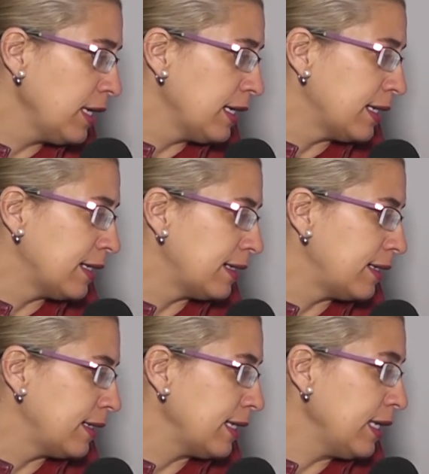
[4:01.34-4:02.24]
Uh,
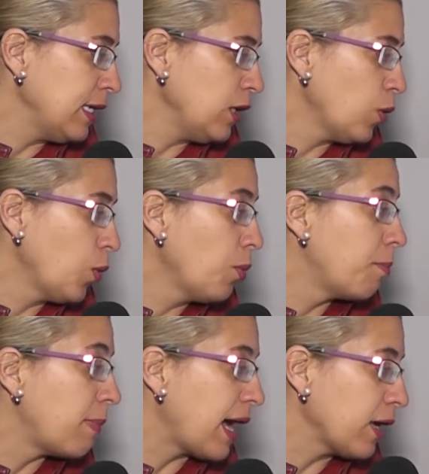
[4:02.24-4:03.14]
e o
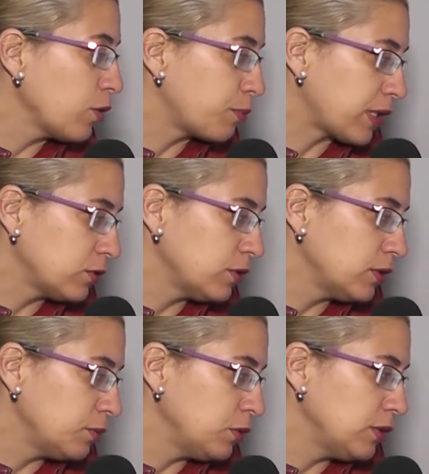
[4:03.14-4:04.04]
maio para
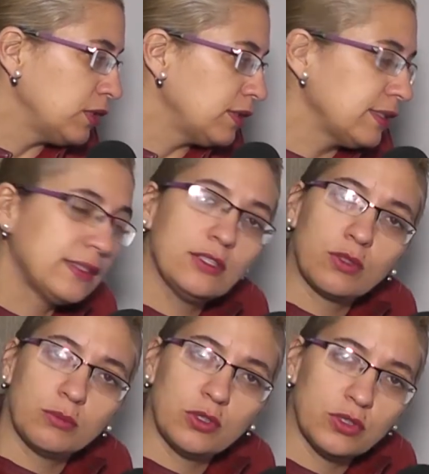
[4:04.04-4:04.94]
2016,
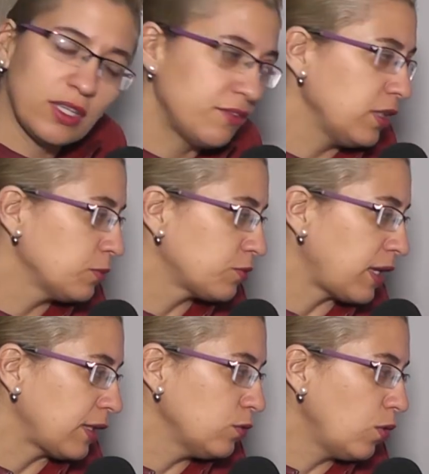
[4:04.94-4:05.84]
como nós já havíamos
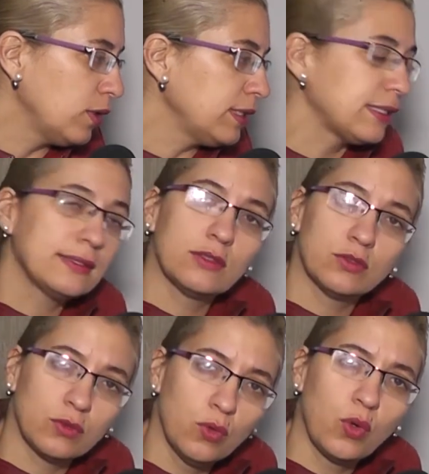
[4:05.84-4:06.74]
falado ontem, está
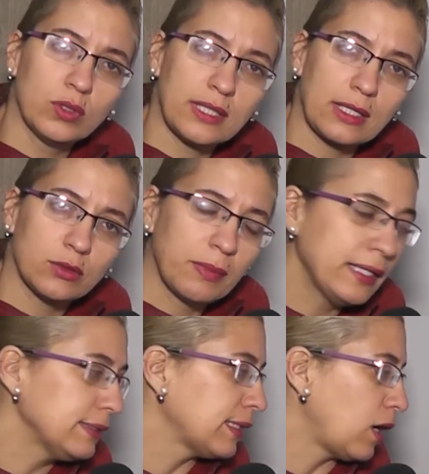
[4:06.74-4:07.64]
sendo o contrato
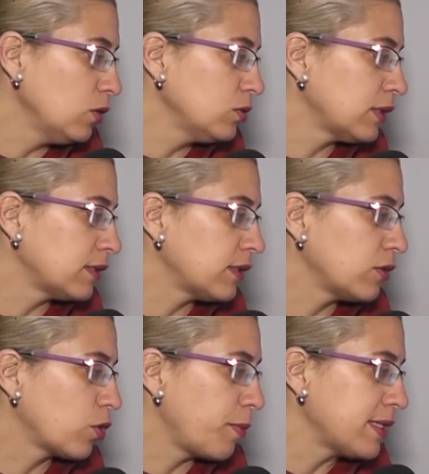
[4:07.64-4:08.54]
mais alto, está
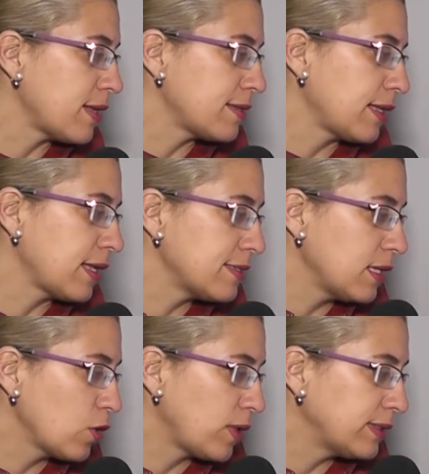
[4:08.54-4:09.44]
sendo comercializado a
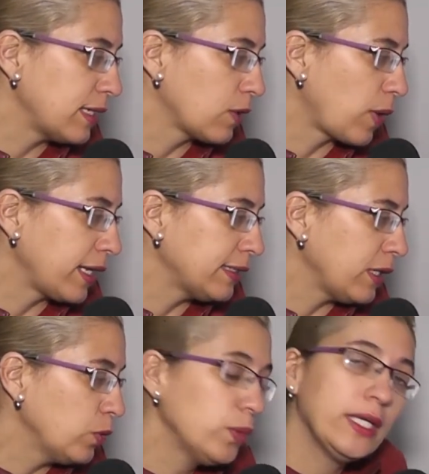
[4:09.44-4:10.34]

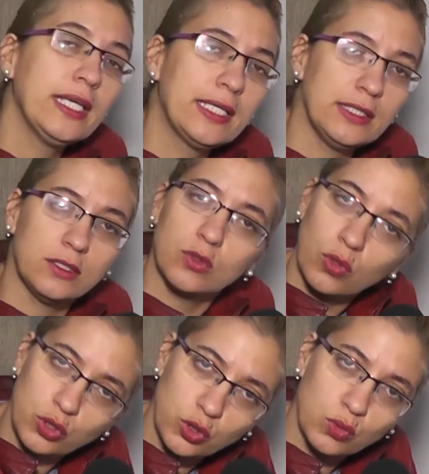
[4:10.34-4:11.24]
141,15.
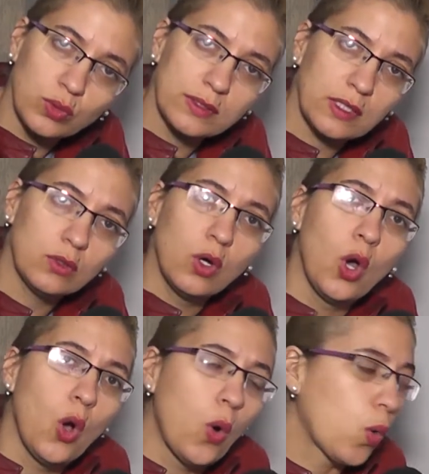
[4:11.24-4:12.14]
Continua sendo
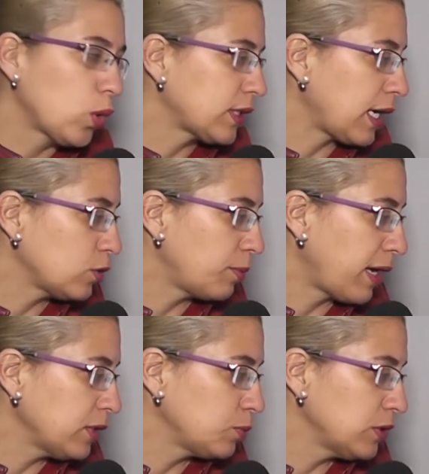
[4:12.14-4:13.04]
o contrato
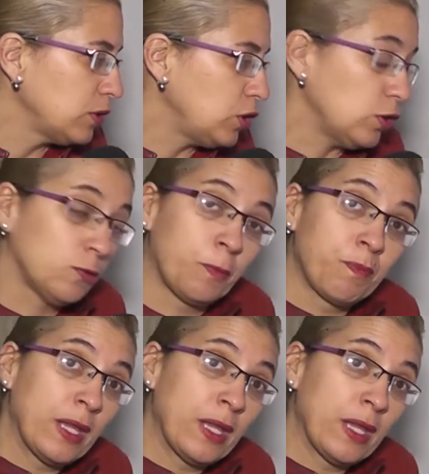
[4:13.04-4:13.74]
mais positivo.